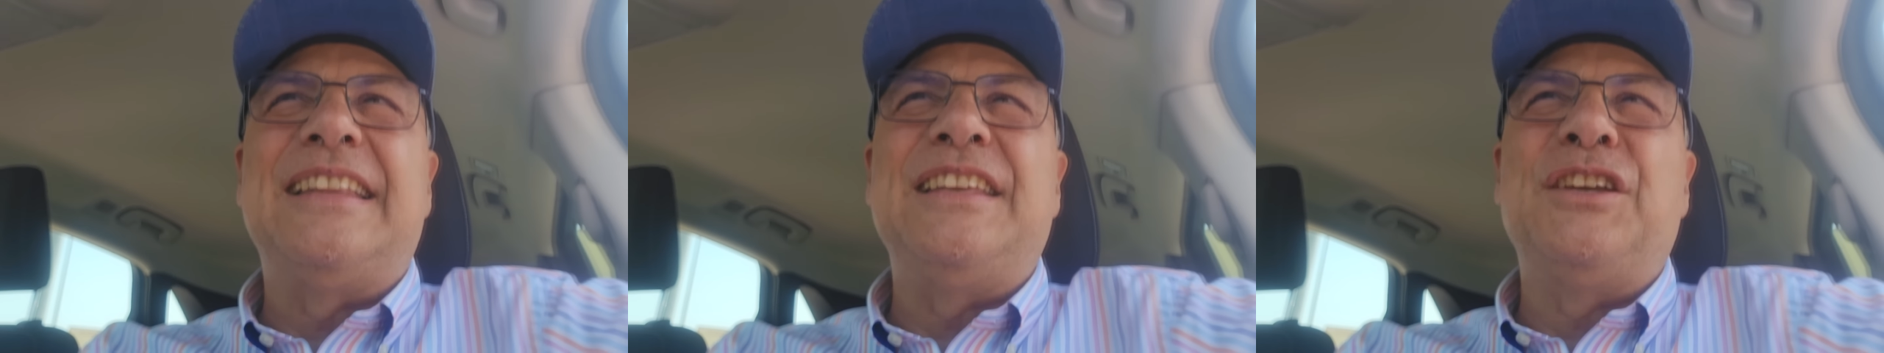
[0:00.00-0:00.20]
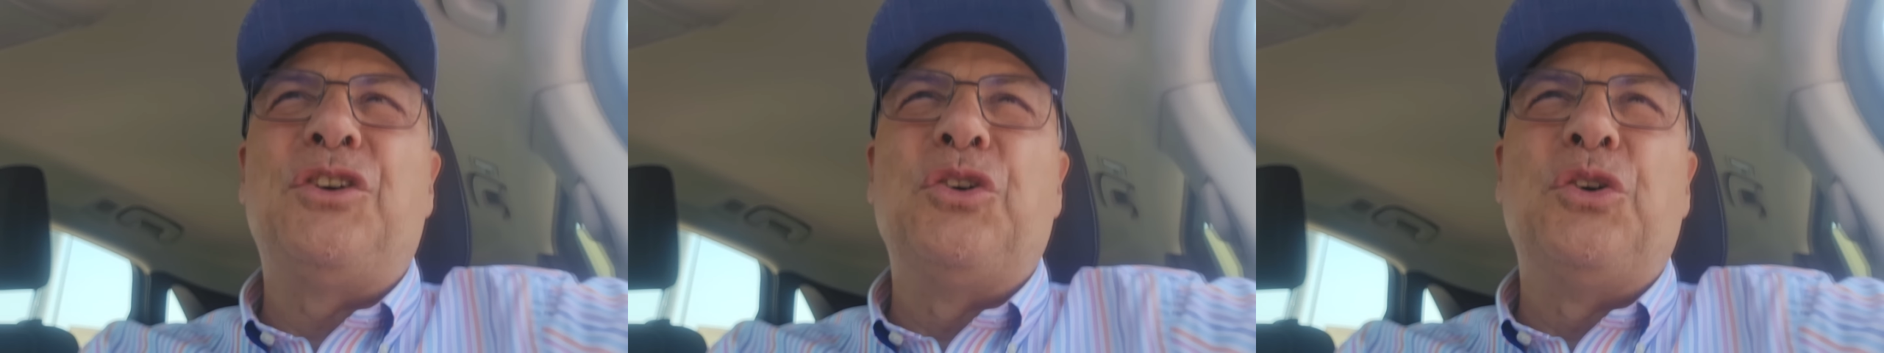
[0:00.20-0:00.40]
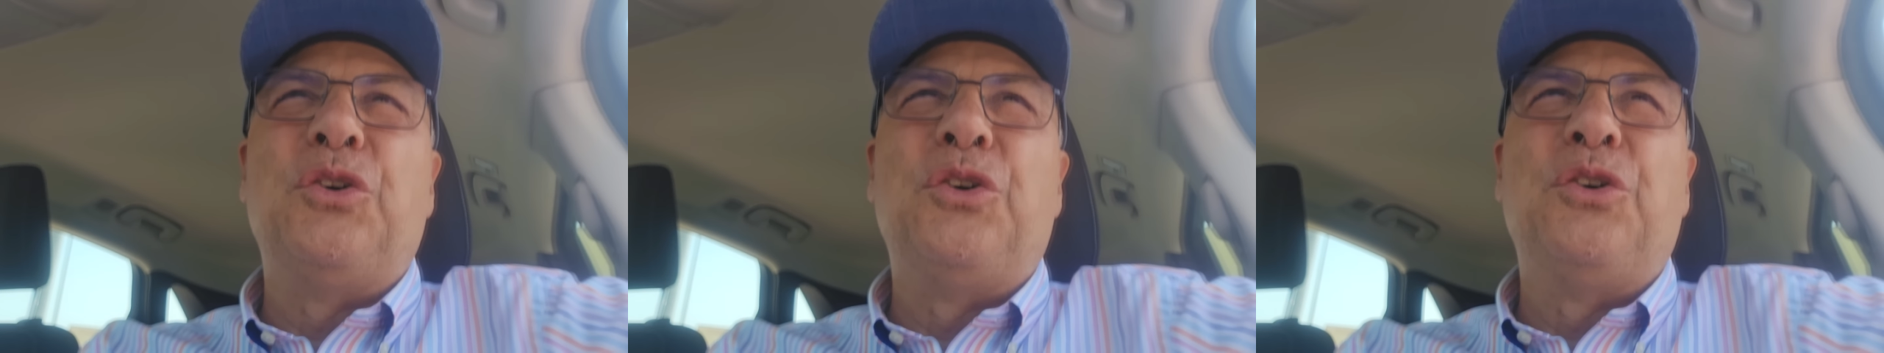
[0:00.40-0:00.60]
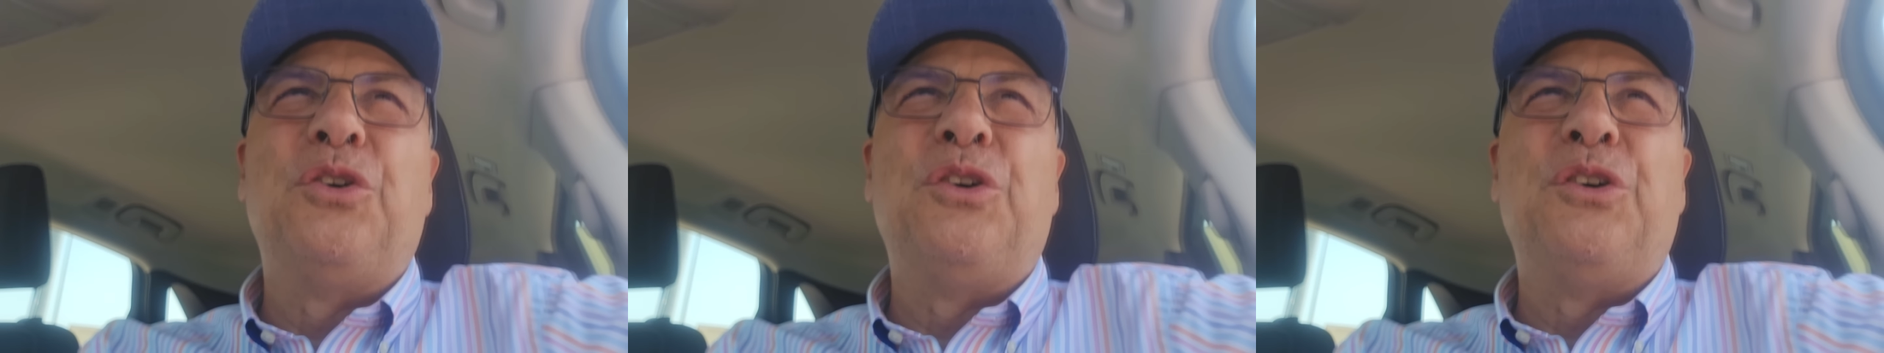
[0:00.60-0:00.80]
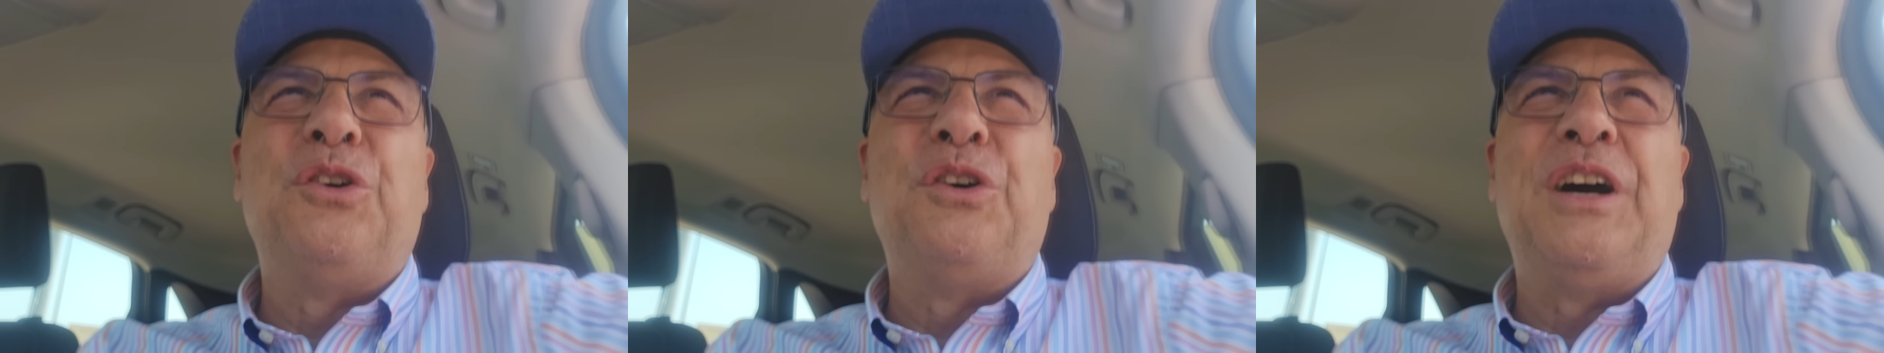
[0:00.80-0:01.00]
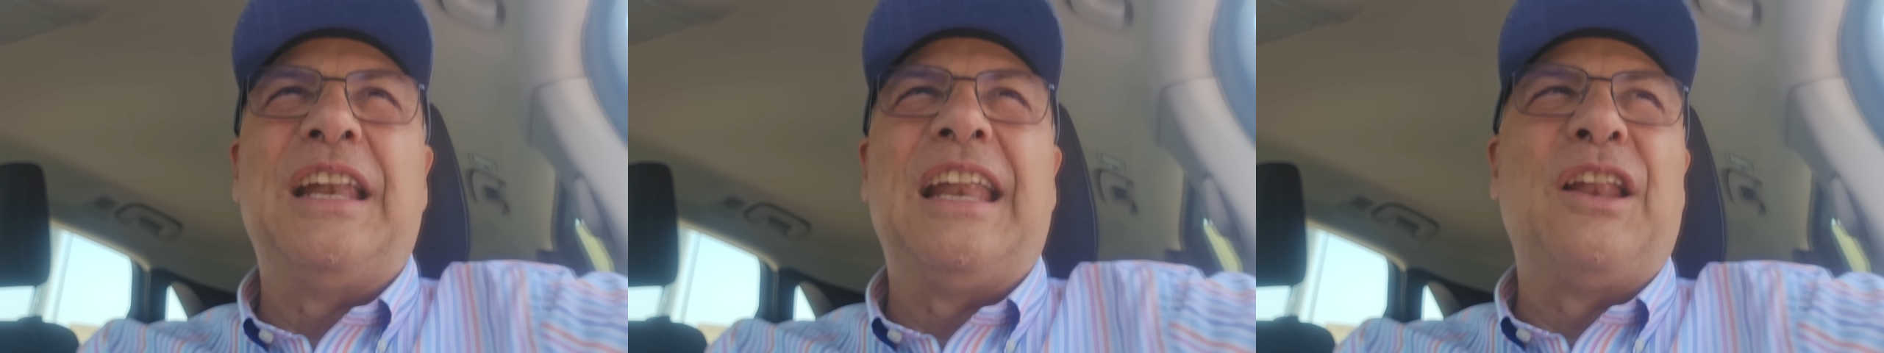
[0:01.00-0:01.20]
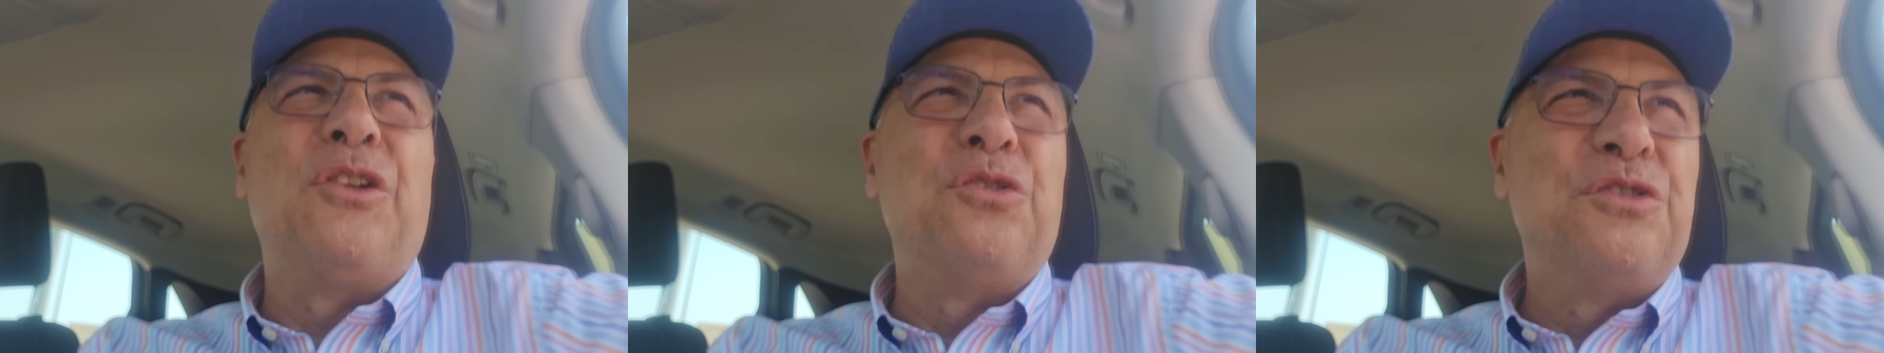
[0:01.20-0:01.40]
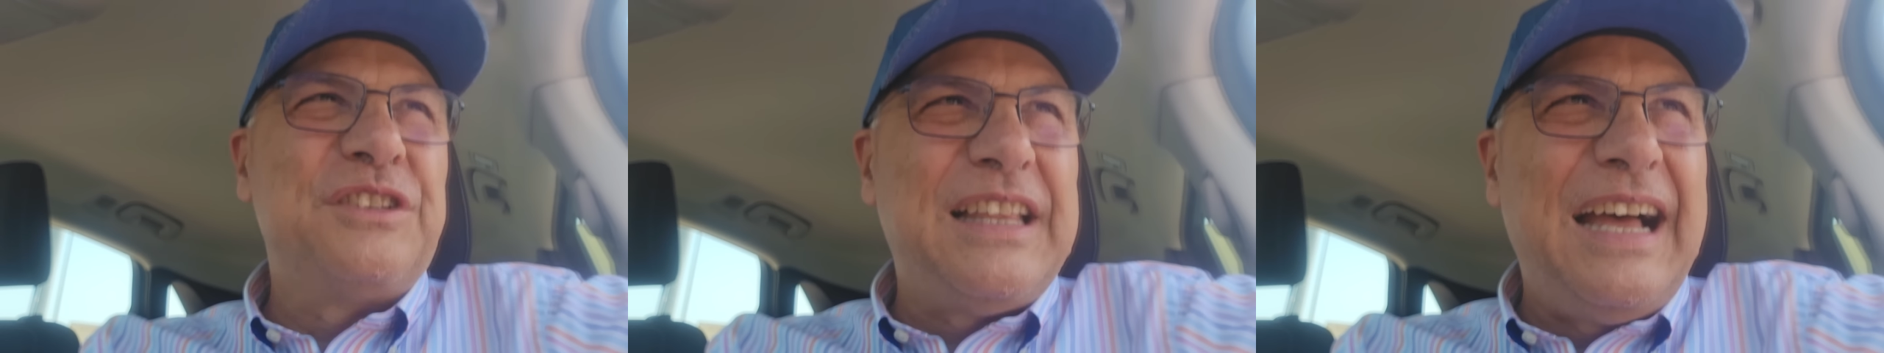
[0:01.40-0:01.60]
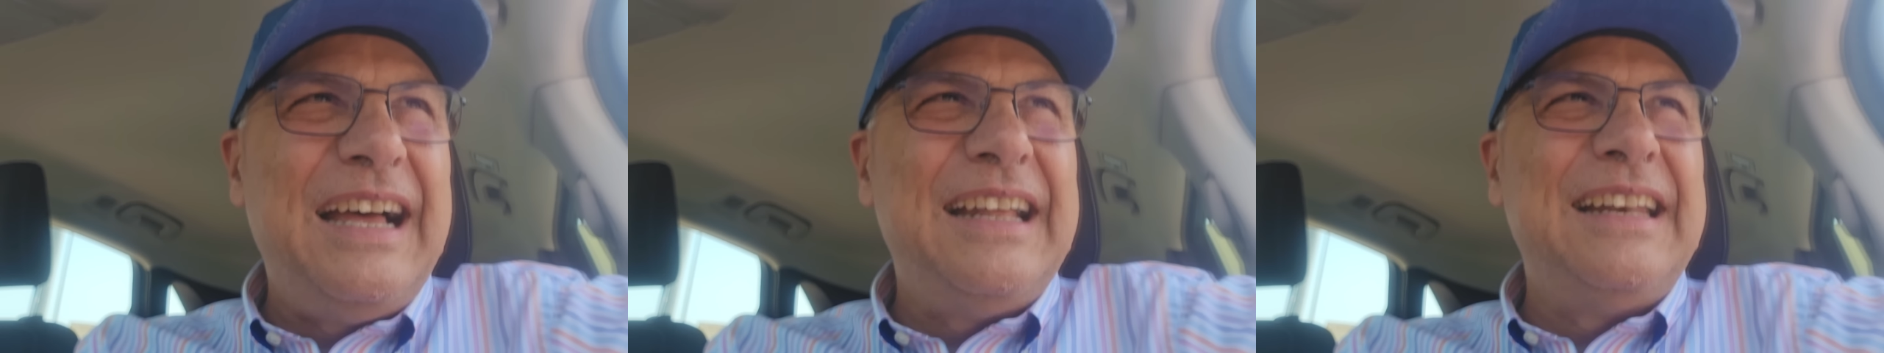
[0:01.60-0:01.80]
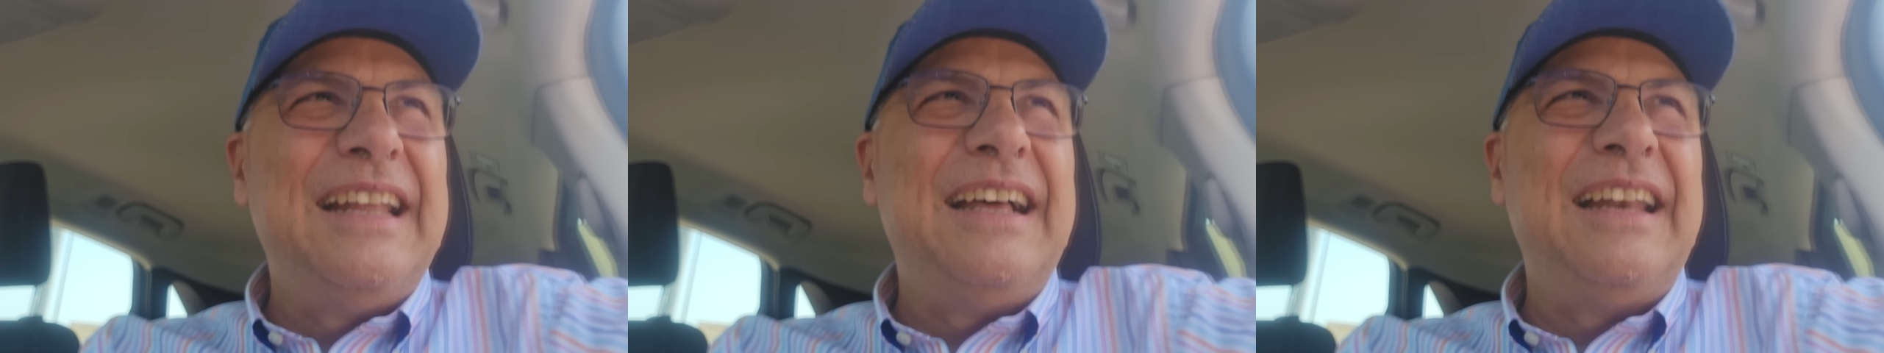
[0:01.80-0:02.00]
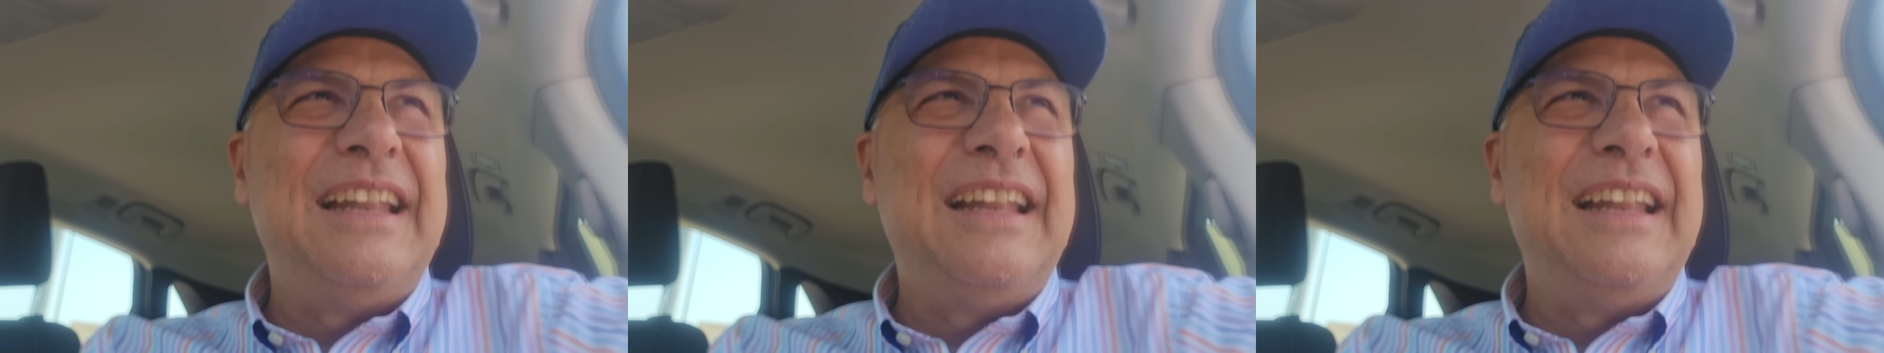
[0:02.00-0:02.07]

dico alla lontana,